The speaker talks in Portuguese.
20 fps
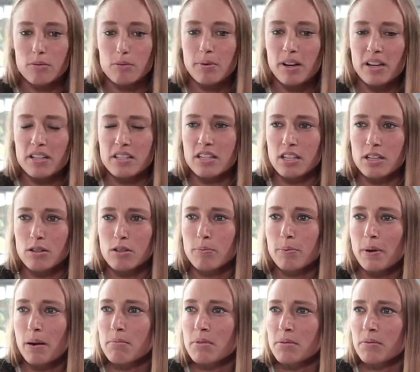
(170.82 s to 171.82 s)
no Brasil,
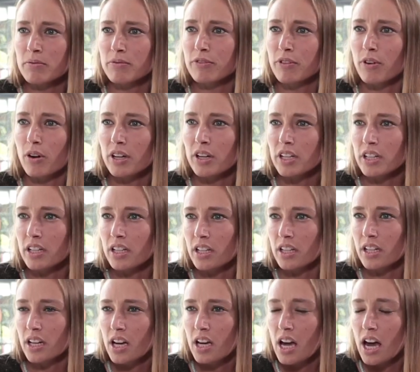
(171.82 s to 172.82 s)
para mim,
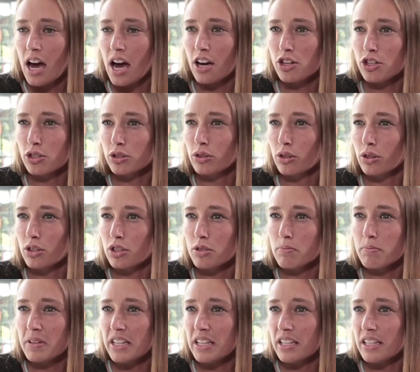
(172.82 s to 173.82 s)
foi acho
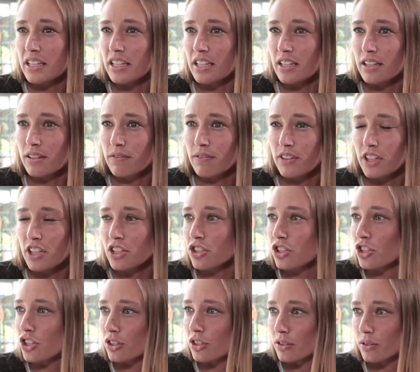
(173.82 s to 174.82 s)

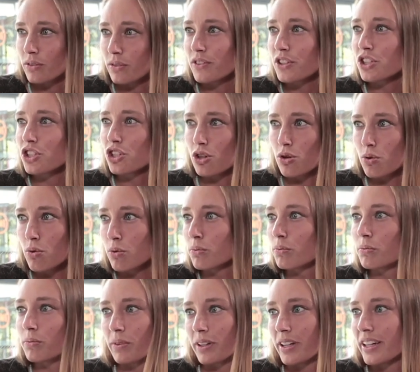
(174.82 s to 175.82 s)
2020,
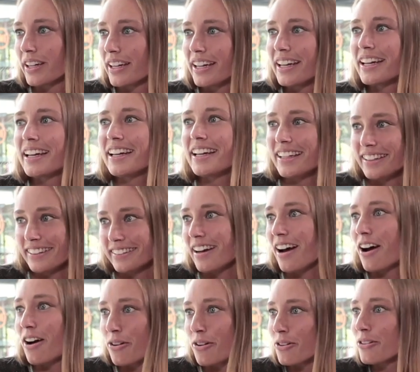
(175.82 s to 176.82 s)
21. Pandemia.
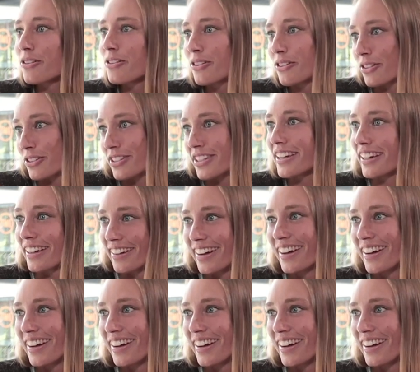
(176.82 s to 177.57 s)
Então, sim.